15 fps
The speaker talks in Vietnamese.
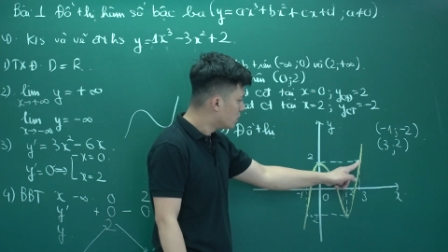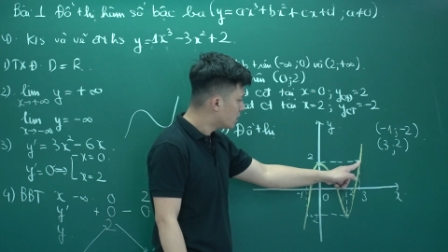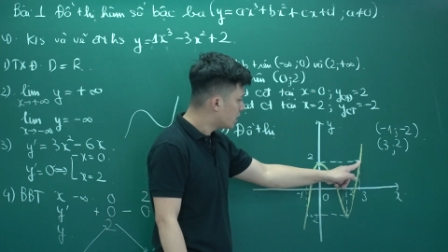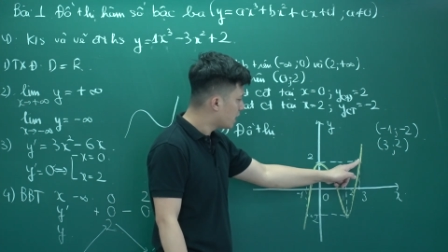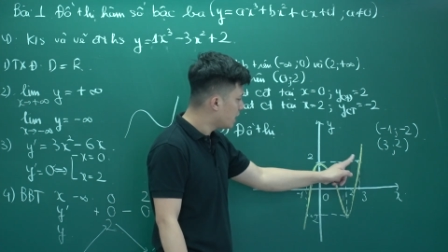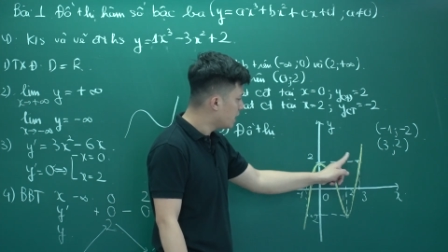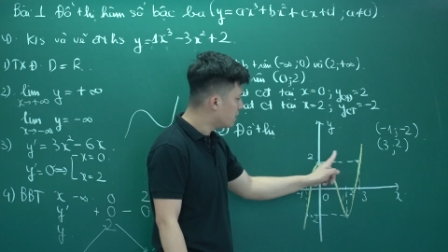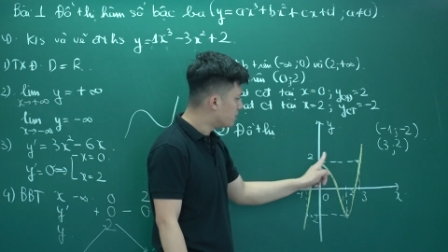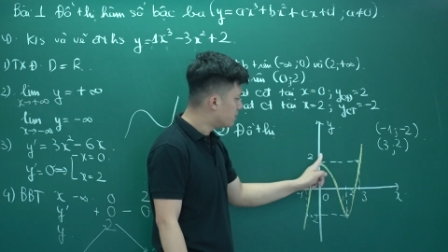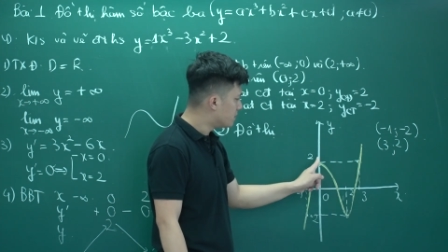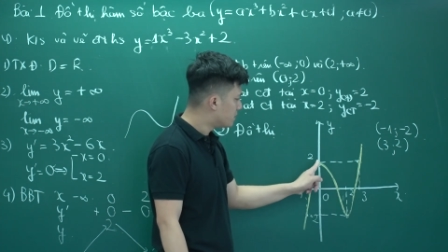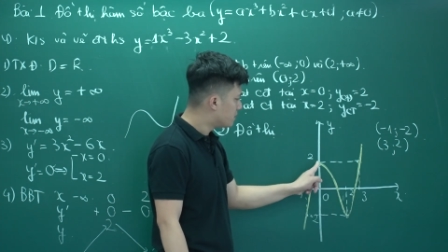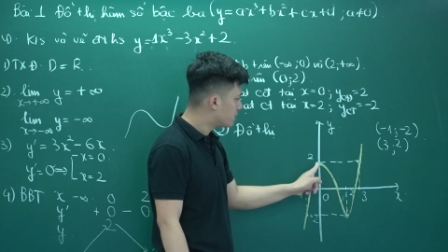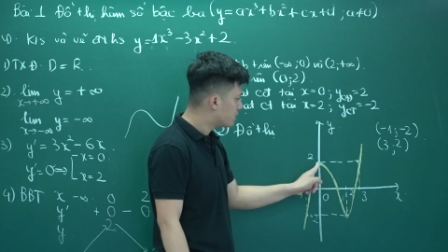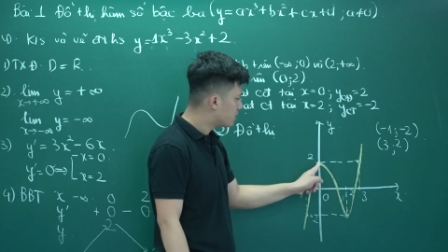những cái điểm
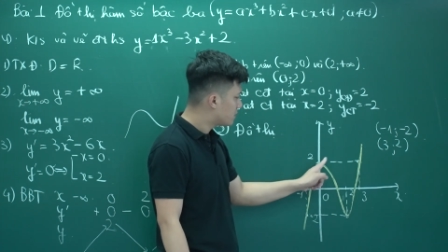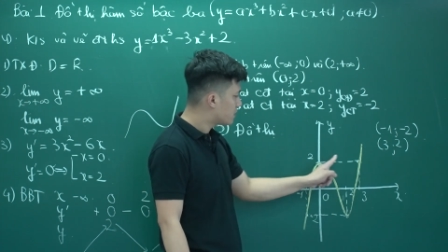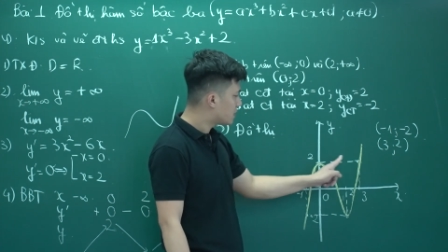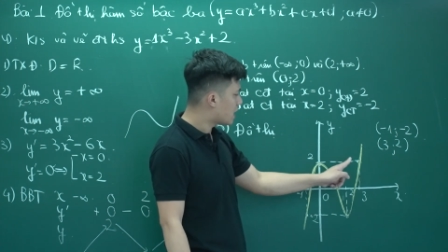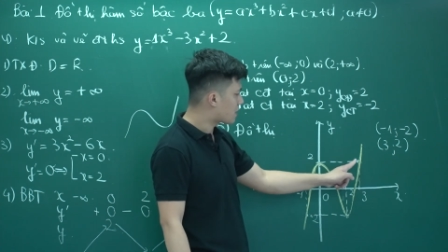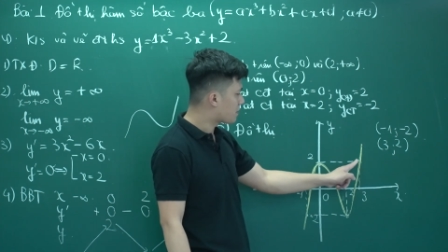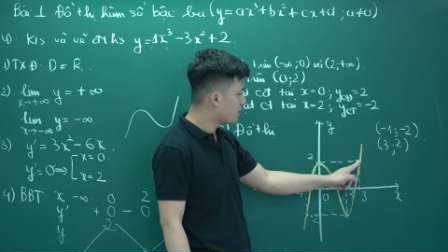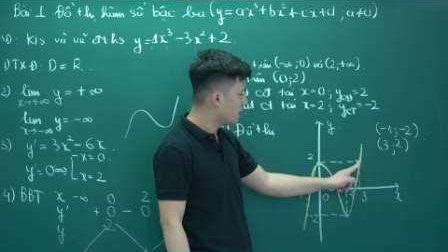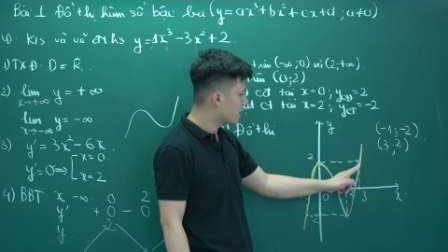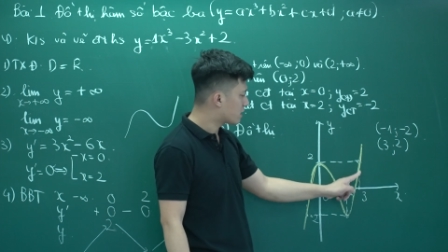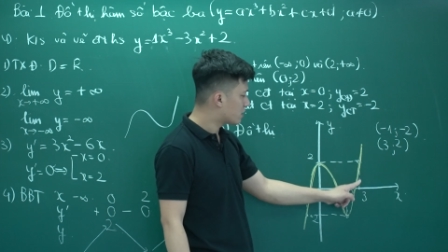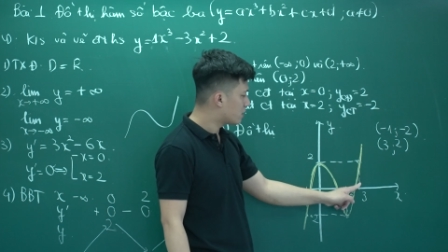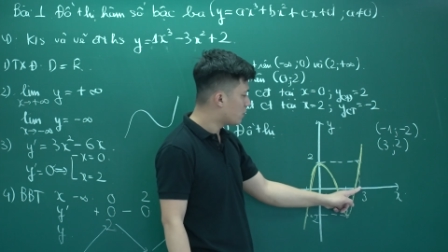đặc biệt